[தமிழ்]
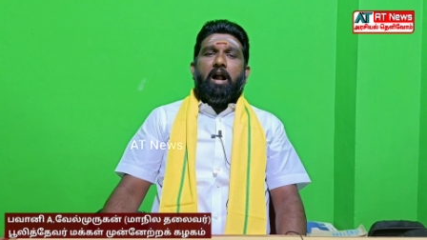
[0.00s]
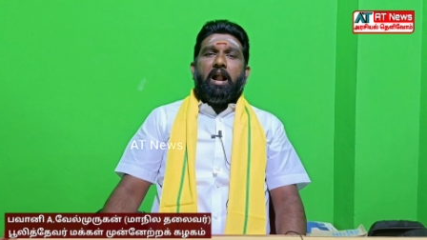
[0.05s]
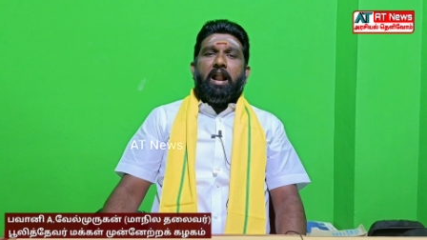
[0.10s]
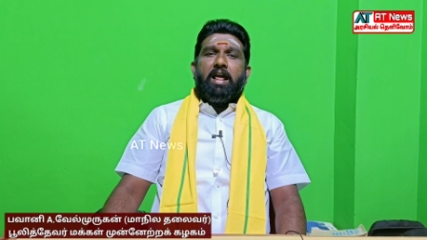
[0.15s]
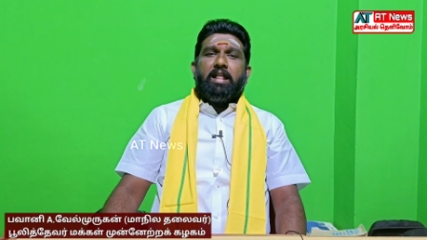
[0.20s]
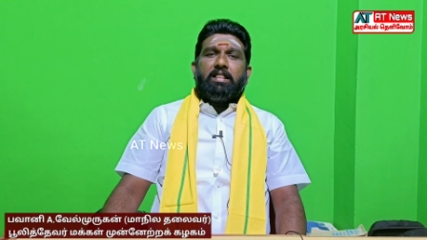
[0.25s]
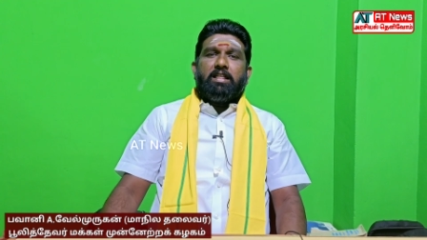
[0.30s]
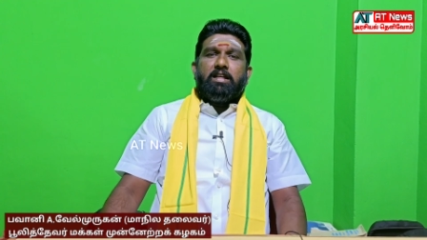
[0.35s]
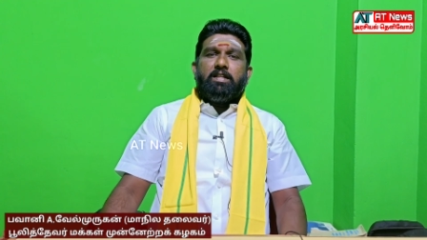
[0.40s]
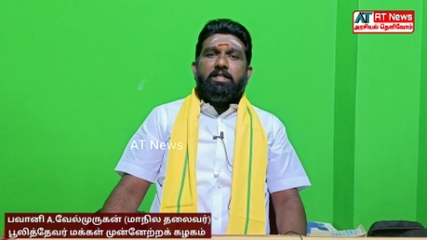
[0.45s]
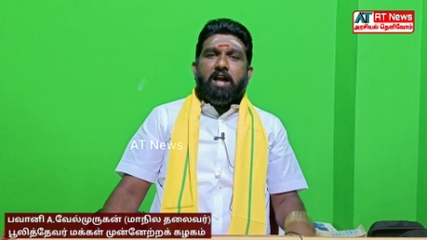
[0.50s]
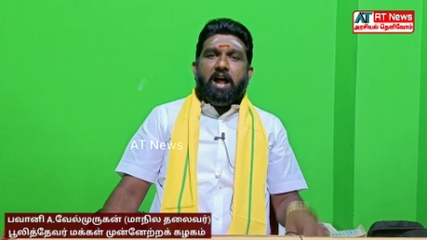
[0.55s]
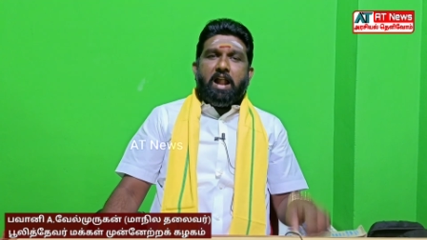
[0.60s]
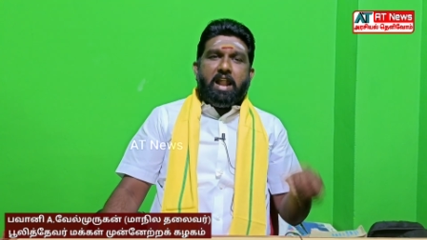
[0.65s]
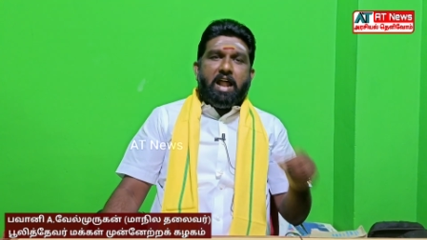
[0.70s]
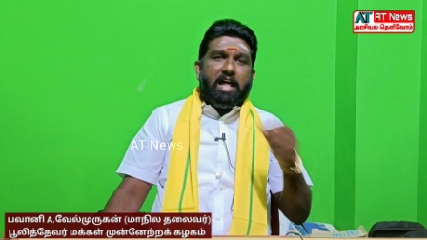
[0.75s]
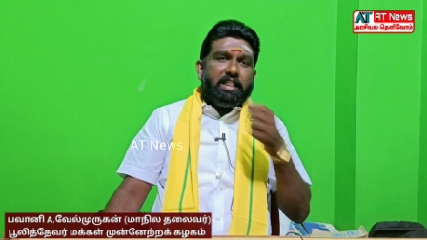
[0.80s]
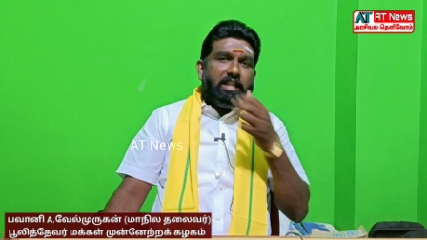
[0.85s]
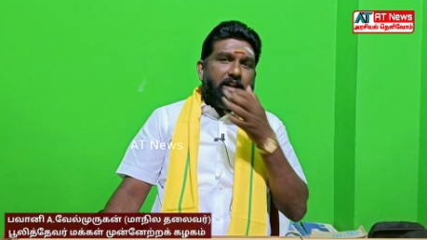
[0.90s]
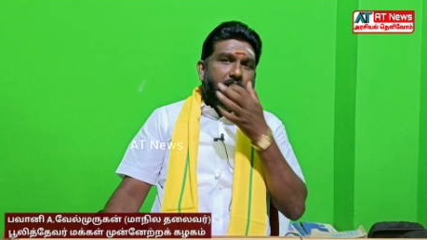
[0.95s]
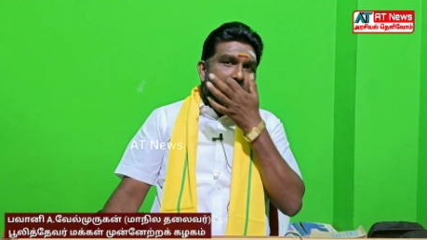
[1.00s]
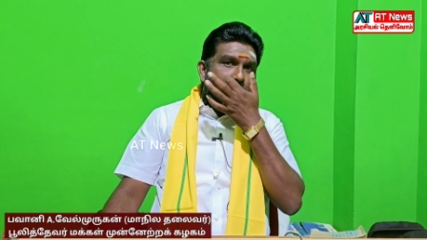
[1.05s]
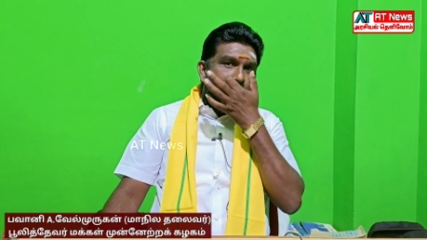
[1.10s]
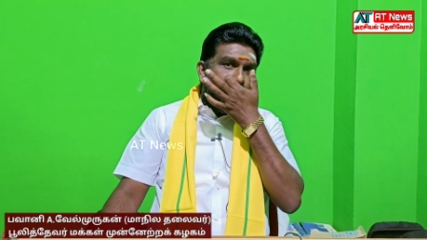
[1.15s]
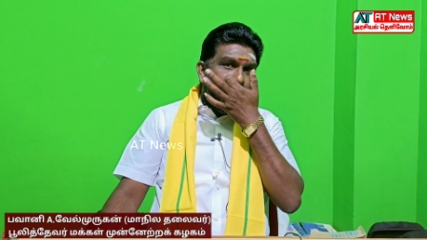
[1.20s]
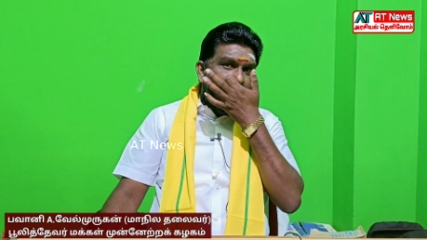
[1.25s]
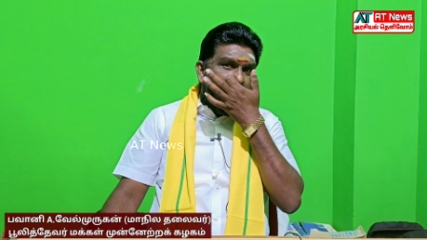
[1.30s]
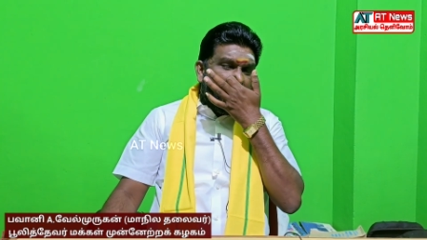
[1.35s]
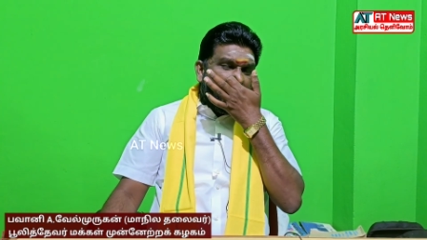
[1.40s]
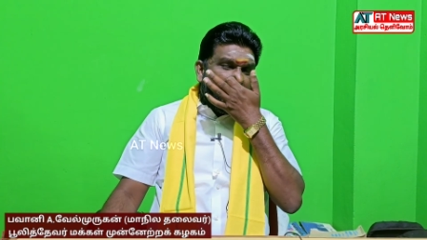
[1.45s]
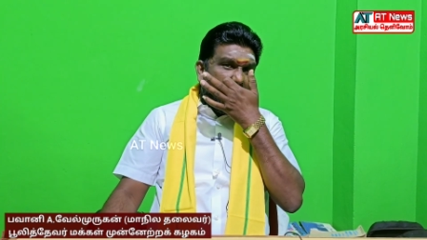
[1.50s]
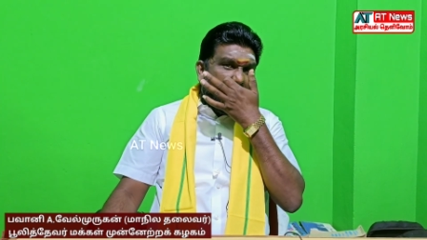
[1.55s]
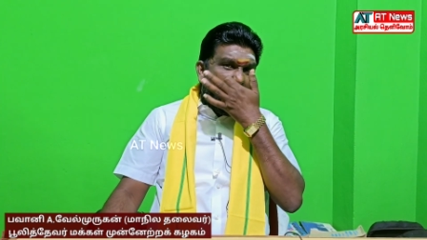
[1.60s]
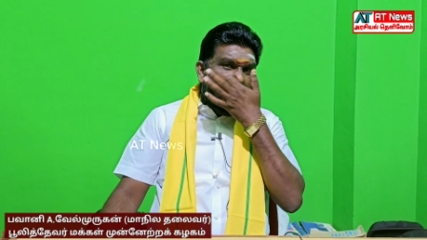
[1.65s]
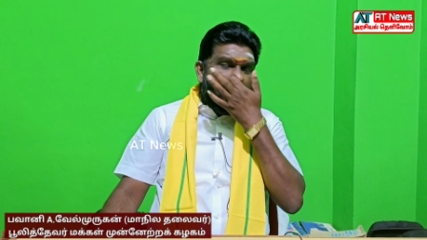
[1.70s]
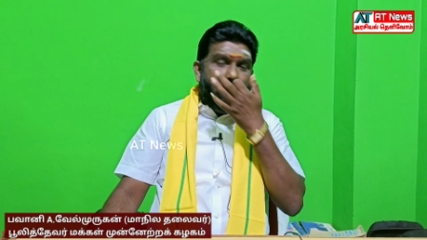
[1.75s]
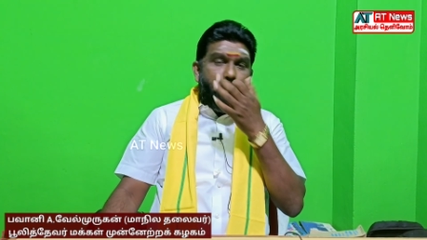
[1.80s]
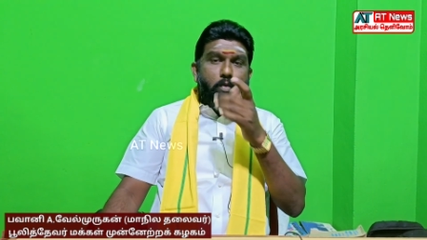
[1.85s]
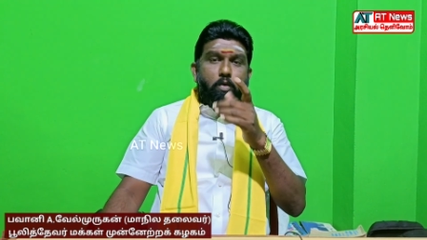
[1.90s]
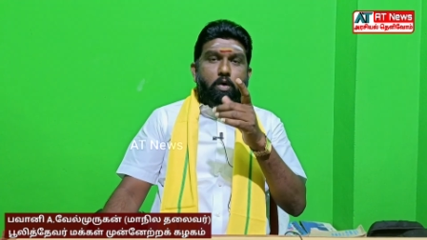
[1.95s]
அனைத்து இந்திய அண்ணா திராவிட முன்னேற்ற
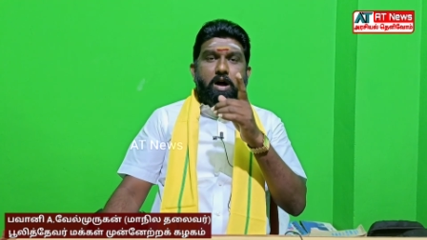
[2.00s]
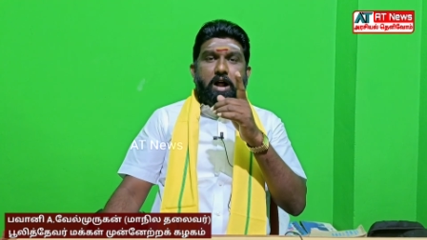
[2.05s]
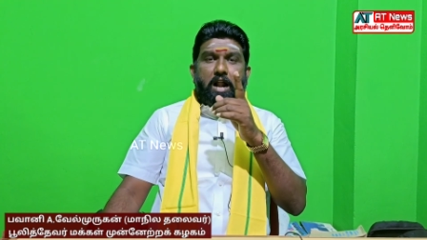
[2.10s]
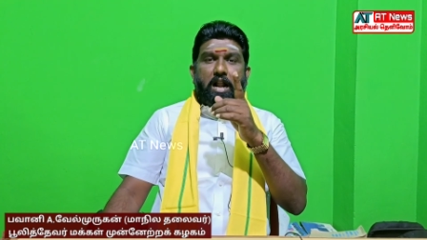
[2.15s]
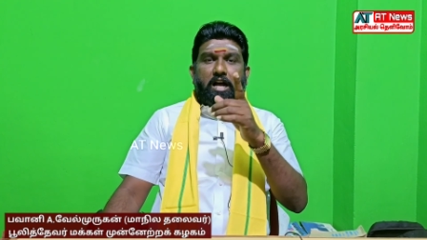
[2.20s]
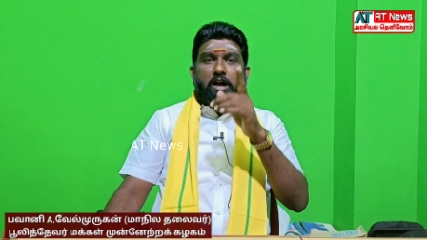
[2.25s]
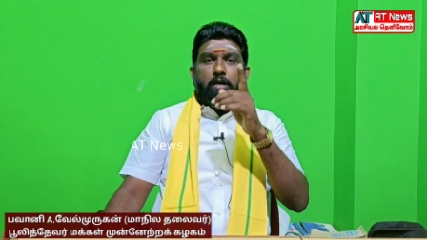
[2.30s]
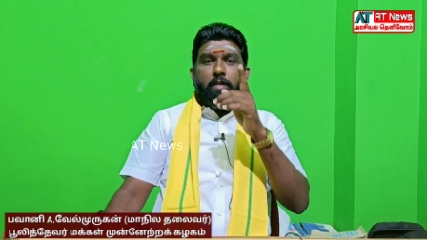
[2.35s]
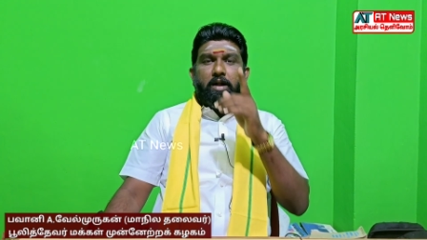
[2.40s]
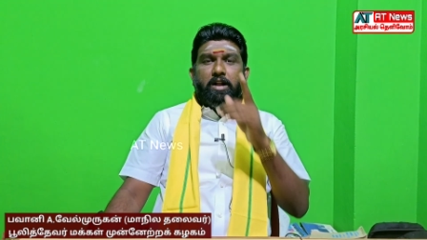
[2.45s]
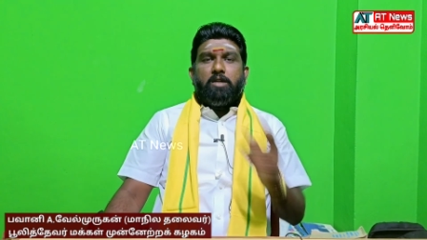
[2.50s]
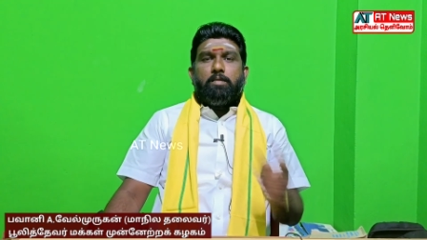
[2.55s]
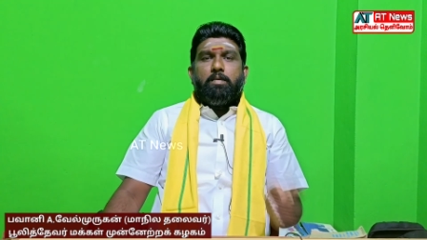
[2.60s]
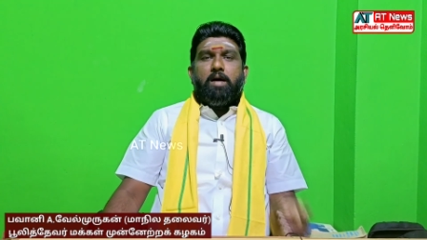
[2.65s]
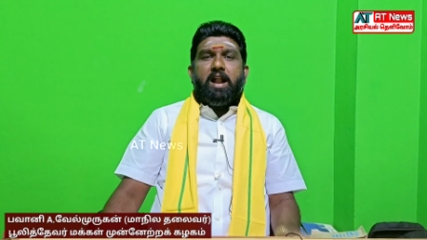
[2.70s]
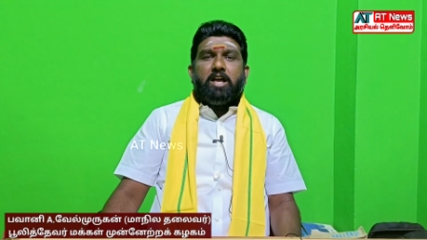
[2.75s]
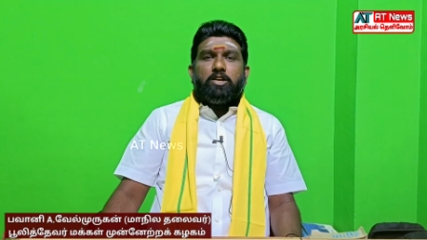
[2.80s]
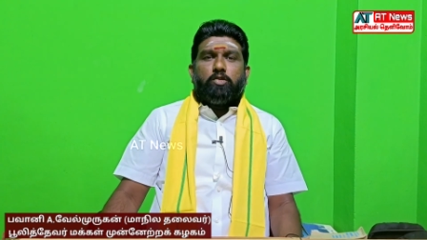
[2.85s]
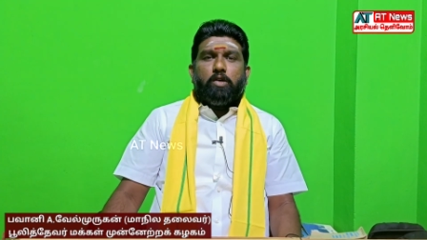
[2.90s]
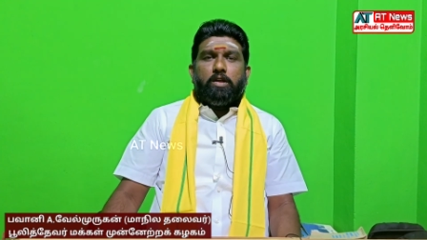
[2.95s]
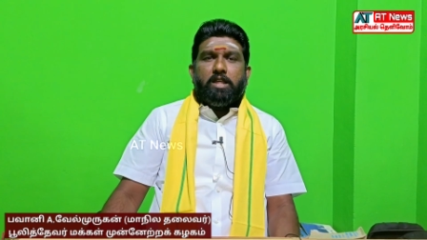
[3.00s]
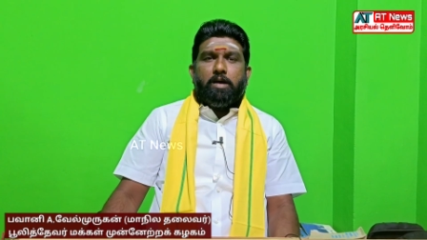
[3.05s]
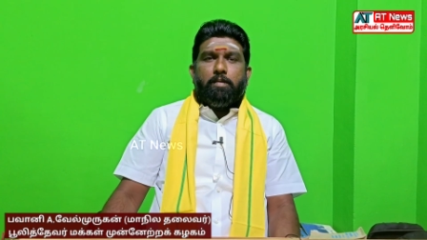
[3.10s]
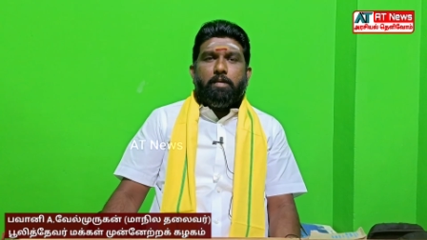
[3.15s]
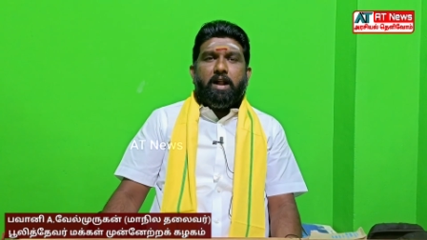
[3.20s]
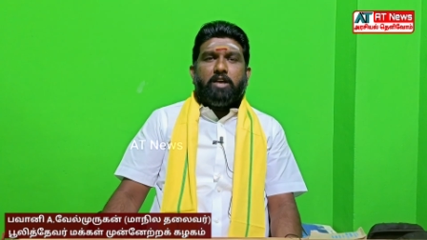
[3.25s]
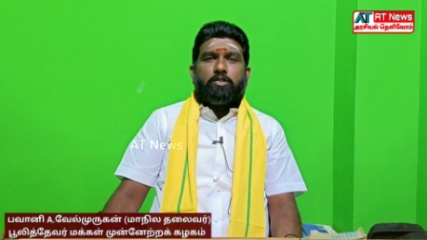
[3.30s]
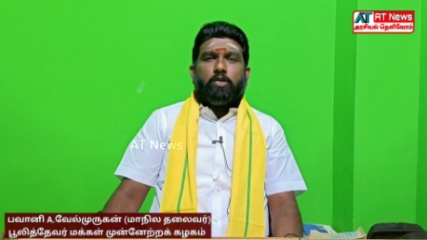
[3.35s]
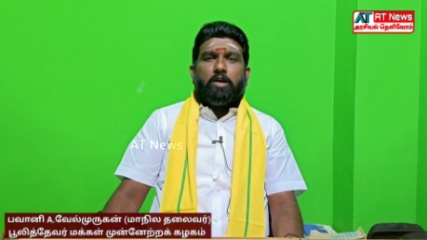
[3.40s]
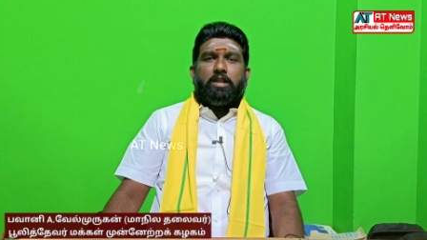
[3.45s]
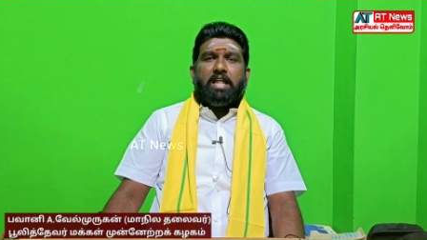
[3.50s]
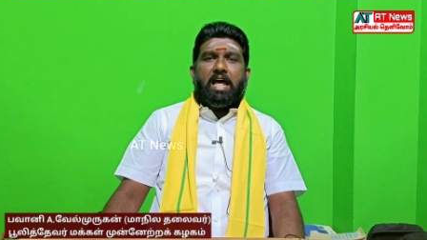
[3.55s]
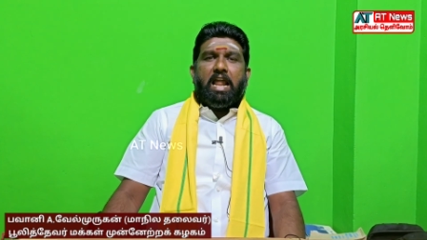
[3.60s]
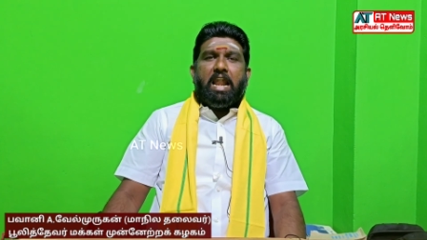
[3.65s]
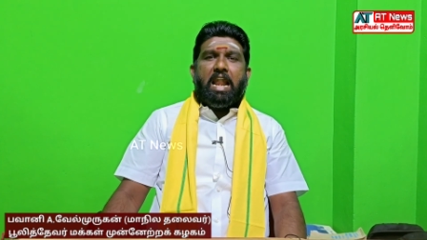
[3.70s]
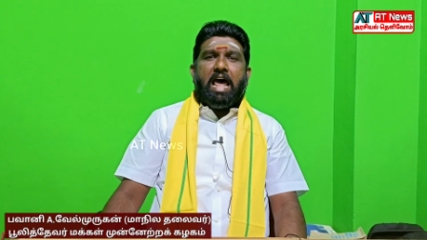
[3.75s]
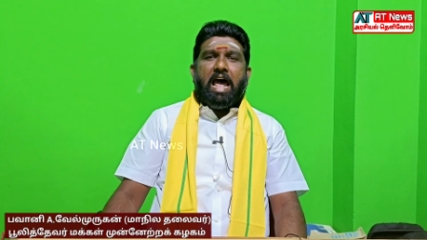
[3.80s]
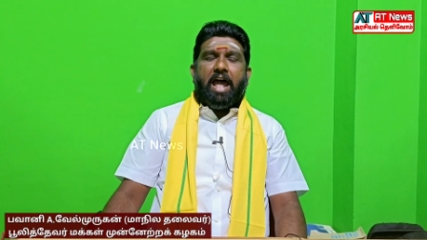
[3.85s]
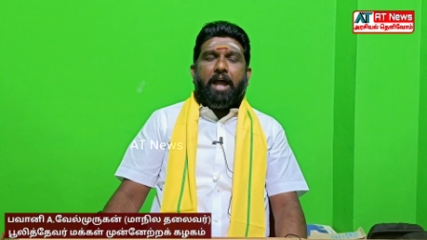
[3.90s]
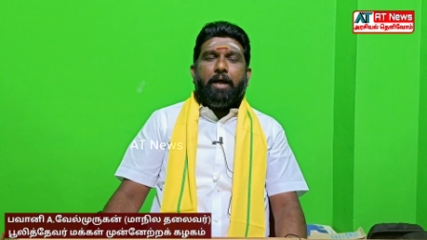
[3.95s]
கழகம் உங்களுக்கு மட்டுமான சொந்தமான சொத்து
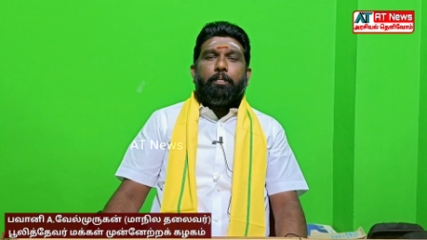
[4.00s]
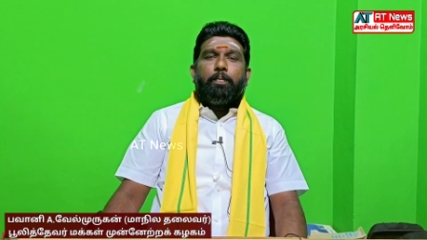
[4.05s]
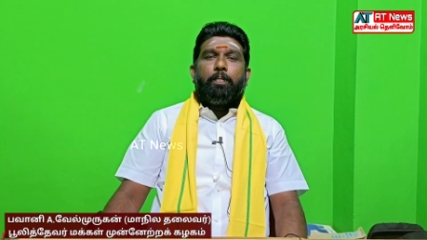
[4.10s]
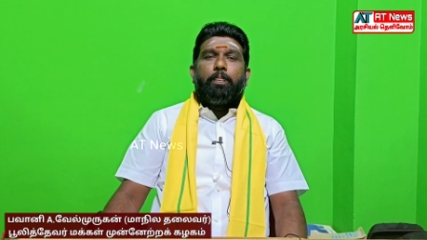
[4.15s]
அல்ல